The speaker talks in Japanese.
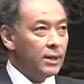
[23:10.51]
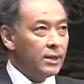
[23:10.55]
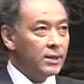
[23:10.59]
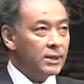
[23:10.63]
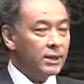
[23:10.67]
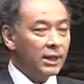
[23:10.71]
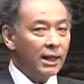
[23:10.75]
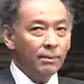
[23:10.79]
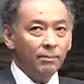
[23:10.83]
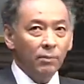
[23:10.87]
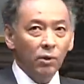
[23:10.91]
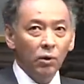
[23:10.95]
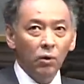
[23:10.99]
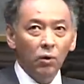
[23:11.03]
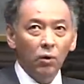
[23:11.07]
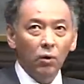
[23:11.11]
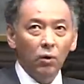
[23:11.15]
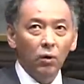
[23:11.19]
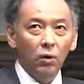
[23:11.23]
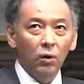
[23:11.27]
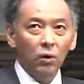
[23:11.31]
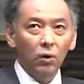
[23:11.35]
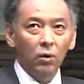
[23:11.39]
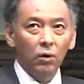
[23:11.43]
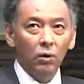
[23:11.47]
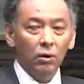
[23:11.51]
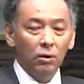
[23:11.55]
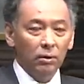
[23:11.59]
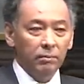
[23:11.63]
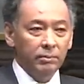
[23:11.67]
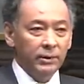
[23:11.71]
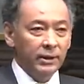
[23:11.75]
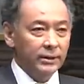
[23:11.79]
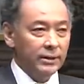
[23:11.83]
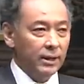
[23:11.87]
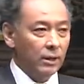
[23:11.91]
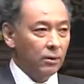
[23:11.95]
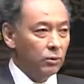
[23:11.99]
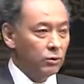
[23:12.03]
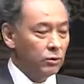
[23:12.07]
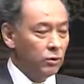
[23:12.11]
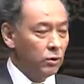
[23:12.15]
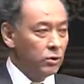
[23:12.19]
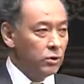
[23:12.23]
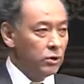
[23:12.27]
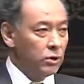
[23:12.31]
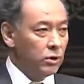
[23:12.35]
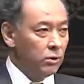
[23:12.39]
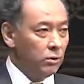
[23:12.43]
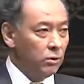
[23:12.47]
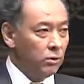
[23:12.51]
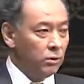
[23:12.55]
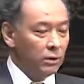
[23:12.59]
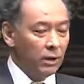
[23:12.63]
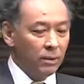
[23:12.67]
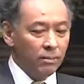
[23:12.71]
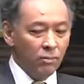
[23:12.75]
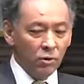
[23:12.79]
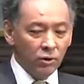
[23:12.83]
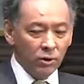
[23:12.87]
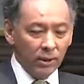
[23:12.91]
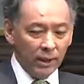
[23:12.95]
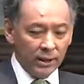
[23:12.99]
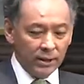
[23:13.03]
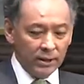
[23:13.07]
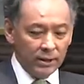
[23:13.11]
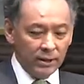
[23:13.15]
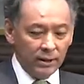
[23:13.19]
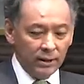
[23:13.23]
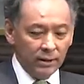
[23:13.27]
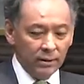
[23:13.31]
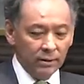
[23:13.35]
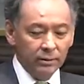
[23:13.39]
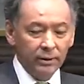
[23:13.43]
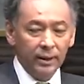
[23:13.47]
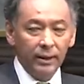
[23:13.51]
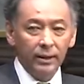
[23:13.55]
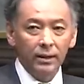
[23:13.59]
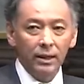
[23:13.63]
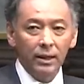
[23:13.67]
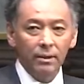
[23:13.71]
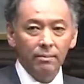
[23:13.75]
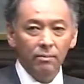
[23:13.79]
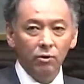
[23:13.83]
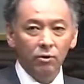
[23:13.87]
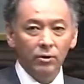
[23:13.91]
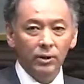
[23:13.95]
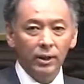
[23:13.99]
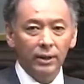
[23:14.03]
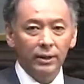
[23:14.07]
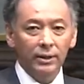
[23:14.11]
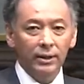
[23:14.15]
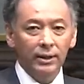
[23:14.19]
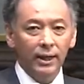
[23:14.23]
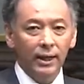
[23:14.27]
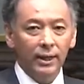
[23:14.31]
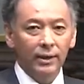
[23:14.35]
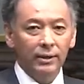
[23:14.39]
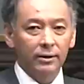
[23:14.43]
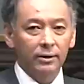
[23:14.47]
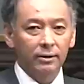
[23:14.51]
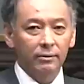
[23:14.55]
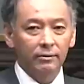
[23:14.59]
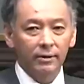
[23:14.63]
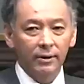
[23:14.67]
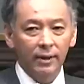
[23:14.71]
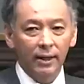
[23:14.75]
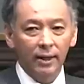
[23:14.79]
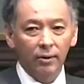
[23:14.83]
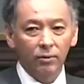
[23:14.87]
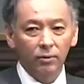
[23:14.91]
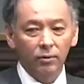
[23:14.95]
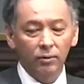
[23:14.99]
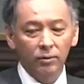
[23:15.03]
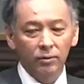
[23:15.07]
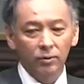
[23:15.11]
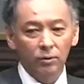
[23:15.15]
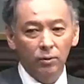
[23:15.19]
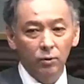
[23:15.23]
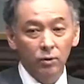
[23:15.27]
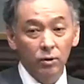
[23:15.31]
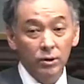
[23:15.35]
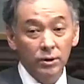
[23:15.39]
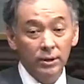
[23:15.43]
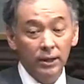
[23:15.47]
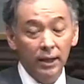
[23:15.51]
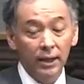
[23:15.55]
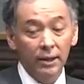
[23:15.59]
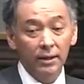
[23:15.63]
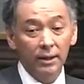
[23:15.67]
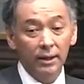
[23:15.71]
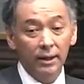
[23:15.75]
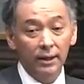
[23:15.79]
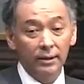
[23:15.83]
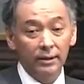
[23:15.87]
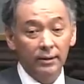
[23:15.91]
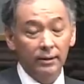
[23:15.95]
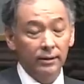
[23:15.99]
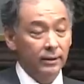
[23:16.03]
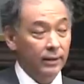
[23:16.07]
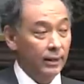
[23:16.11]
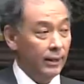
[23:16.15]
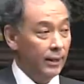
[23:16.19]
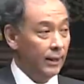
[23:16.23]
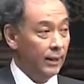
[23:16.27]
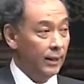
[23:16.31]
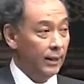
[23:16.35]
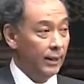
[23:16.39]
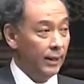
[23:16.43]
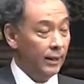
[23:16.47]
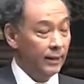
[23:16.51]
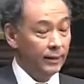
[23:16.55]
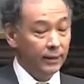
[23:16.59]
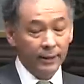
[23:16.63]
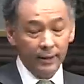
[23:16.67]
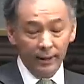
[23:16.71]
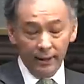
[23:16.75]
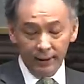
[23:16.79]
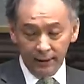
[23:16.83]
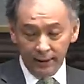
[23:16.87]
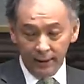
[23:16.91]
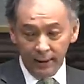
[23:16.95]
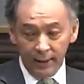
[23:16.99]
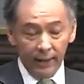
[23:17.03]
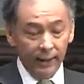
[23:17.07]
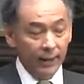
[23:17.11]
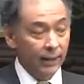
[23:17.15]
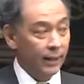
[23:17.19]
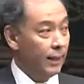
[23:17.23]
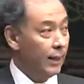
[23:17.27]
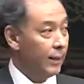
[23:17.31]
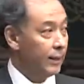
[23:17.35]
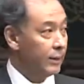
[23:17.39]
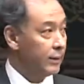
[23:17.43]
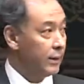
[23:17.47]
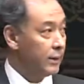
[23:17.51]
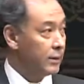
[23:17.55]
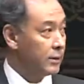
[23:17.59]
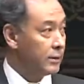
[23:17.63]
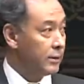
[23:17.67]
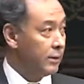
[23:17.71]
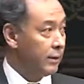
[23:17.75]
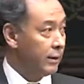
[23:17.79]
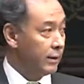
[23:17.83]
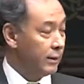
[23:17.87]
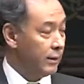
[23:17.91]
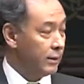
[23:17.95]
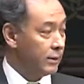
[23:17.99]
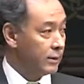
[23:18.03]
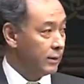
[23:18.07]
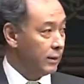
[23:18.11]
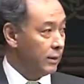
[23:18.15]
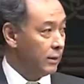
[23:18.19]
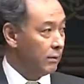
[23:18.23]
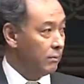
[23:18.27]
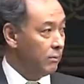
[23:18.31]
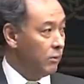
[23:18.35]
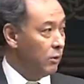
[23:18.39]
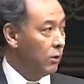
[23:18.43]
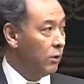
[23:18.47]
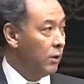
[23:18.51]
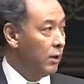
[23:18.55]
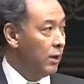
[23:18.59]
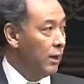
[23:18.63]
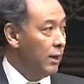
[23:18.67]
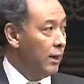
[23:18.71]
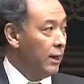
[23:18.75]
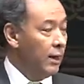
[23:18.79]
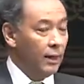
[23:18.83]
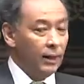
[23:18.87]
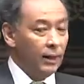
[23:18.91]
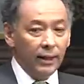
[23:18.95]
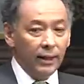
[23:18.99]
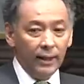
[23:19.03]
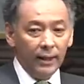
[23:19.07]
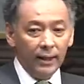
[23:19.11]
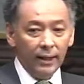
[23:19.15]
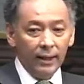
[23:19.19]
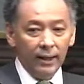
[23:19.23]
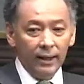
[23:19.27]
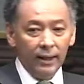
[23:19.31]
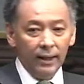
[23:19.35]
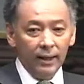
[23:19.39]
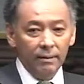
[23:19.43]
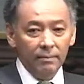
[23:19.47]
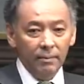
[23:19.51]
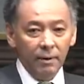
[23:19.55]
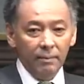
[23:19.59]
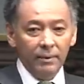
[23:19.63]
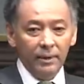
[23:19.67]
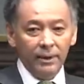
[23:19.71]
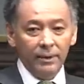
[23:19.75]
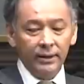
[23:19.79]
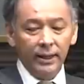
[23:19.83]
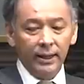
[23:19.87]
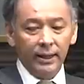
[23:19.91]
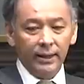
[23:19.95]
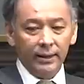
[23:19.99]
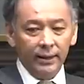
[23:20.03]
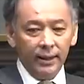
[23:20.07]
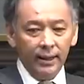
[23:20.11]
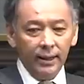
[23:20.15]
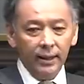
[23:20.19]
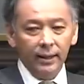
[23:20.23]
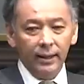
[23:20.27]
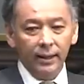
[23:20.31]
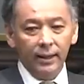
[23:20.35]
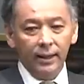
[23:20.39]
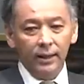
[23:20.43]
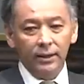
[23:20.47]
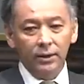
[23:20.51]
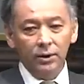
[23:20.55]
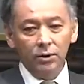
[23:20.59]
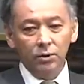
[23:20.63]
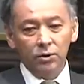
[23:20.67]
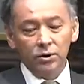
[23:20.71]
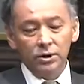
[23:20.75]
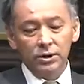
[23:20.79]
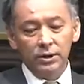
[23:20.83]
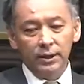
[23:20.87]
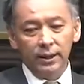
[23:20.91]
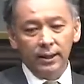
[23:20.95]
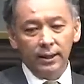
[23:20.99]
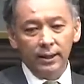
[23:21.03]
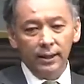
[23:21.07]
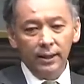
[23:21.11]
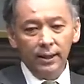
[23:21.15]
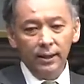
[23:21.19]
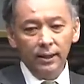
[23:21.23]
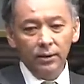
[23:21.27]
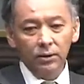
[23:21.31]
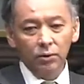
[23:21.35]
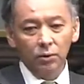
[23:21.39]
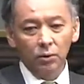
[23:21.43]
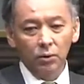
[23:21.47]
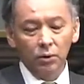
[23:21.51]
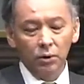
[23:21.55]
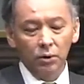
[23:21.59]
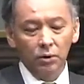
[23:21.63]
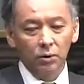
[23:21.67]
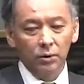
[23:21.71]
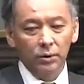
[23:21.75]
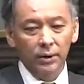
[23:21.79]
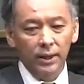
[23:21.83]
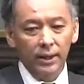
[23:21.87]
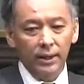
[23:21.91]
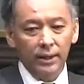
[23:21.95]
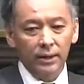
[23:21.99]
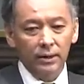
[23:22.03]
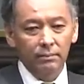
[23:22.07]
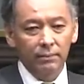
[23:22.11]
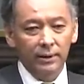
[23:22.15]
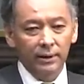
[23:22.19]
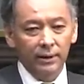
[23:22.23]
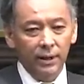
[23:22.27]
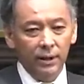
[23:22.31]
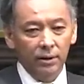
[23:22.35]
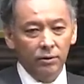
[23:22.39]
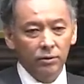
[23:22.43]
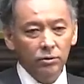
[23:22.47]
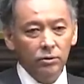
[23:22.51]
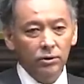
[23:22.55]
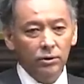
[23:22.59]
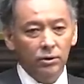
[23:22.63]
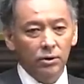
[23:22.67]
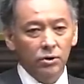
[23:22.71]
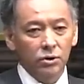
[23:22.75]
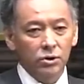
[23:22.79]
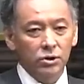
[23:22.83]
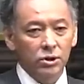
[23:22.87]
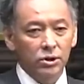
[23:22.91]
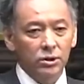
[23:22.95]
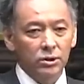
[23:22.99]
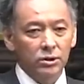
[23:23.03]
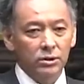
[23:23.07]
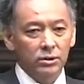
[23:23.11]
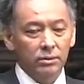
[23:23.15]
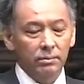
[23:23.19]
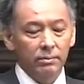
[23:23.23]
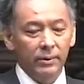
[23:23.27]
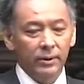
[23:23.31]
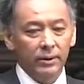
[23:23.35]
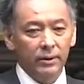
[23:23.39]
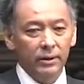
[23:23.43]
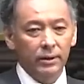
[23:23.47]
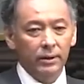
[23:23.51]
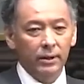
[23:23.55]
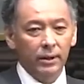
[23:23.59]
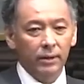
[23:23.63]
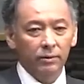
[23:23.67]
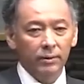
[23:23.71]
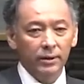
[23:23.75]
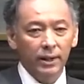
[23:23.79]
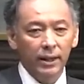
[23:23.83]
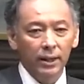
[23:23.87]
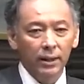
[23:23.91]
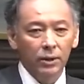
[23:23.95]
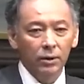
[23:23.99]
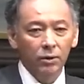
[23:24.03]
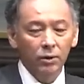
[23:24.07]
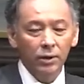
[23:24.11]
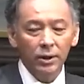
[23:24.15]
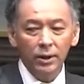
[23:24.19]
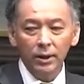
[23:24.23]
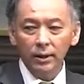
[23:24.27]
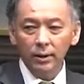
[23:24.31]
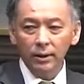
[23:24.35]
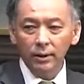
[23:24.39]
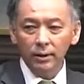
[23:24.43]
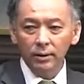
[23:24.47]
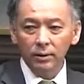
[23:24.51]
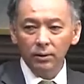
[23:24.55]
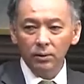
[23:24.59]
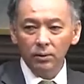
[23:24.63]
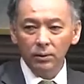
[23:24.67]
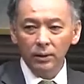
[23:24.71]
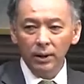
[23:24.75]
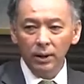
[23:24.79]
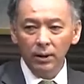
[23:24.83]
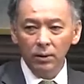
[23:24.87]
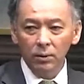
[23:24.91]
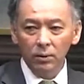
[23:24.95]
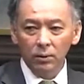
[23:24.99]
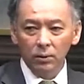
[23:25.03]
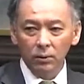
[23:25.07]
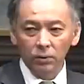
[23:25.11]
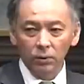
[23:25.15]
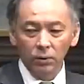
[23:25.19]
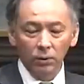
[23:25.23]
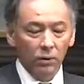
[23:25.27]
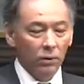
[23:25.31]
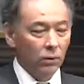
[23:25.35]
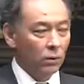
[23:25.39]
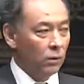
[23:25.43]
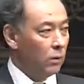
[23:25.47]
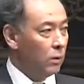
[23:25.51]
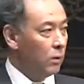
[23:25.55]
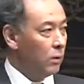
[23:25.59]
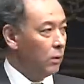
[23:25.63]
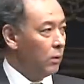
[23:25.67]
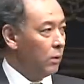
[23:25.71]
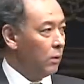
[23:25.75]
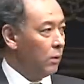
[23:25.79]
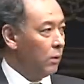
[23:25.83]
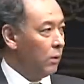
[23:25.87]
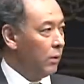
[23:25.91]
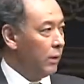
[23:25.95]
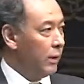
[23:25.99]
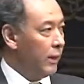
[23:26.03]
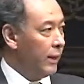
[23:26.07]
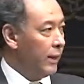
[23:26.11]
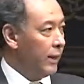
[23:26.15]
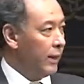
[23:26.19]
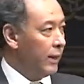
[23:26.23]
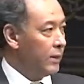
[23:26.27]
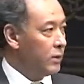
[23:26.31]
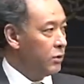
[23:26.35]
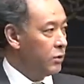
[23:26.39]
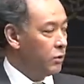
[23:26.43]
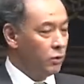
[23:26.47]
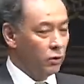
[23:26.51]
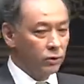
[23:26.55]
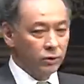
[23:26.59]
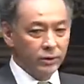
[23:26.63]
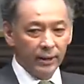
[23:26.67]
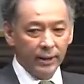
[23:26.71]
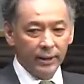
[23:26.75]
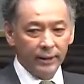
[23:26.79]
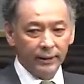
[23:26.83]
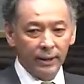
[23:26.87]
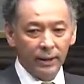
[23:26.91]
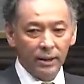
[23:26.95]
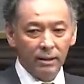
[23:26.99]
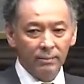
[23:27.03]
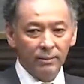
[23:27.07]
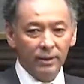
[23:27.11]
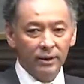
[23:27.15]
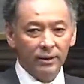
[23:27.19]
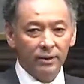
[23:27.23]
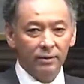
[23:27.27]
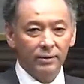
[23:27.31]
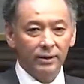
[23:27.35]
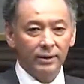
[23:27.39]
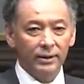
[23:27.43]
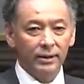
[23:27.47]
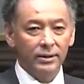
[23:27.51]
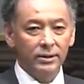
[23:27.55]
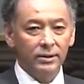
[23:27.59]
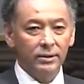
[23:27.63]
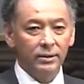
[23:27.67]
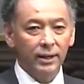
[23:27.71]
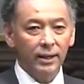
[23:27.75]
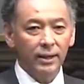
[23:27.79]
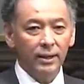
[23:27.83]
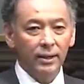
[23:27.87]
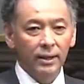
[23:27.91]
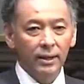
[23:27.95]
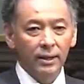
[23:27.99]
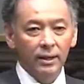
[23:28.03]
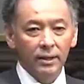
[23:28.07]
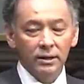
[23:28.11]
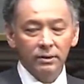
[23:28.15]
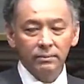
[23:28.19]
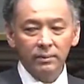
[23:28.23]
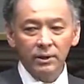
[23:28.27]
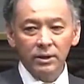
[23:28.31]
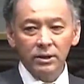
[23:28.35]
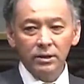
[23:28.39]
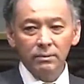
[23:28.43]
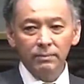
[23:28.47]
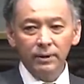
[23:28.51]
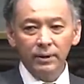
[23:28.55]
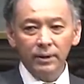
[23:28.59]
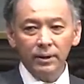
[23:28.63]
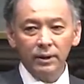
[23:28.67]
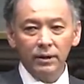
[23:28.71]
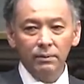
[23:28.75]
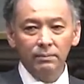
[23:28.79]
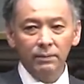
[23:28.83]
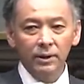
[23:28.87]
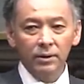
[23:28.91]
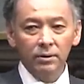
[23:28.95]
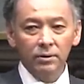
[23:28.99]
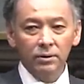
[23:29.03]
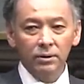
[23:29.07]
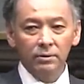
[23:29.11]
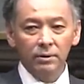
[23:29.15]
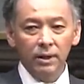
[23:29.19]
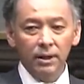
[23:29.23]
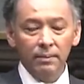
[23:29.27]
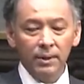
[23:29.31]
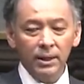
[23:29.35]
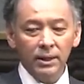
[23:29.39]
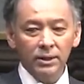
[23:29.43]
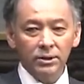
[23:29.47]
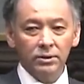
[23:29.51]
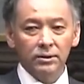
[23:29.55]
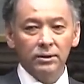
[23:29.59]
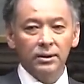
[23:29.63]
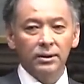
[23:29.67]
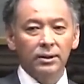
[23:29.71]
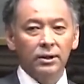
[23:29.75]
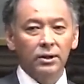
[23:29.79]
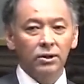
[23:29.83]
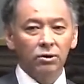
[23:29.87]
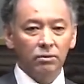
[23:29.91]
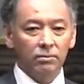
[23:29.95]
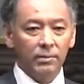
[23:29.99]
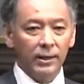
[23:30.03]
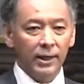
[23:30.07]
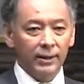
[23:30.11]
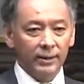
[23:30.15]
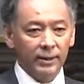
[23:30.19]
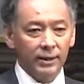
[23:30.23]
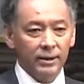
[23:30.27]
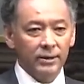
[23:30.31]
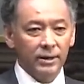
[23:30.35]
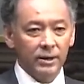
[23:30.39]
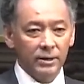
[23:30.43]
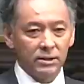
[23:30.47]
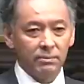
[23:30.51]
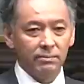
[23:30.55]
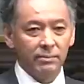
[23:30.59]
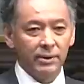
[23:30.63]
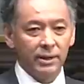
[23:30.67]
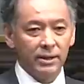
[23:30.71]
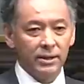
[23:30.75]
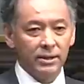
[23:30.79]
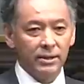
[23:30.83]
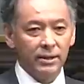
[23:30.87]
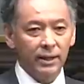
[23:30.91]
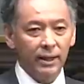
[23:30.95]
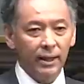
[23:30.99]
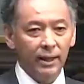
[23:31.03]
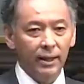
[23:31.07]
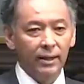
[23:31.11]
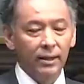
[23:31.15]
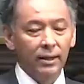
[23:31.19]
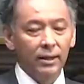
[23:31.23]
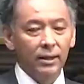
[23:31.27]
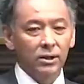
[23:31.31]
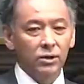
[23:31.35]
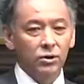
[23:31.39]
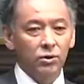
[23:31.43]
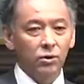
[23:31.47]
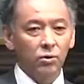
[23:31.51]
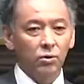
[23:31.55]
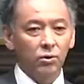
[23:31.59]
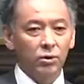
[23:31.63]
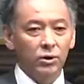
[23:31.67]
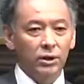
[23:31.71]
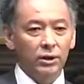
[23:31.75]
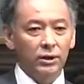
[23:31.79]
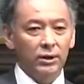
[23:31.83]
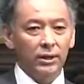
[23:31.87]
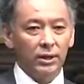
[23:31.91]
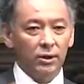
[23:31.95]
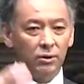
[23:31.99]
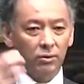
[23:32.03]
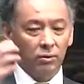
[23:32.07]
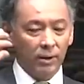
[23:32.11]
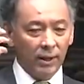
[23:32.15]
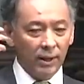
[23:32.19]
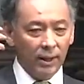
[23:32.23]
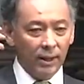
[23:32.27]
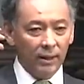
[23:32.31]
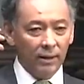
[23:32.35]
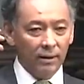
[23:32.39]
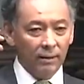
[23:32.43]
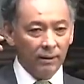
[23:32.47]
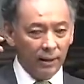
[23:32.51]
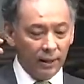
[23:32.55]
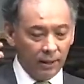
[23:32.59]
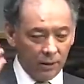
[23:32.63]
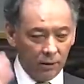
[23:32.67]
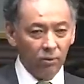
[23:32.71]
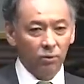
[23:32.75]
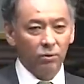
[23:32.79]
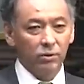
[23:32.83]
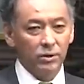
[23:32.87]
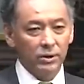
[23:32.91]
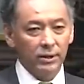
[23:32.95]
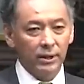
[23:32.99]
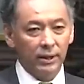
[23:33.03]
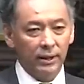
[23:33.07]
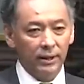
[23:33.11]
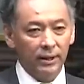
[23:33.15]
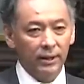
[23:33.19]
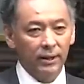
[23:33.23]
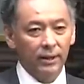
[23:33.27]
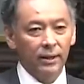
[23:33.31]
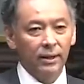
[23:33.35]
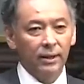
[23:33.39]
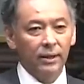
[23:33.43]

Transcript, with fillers: しかも皆さんご存知のデモクラシー、ね、デモクラティアっていうのはこのこの時代のア,、えー、アテナイで発達したわけですけれども、えーまあ、みんながね議論しながら投票で決めていくっていう仕組みが出たのでより権論の重要性が高まってるわけですよねつまり全て決めるにはまず人前で説明してそれを聞いた人が反論したり、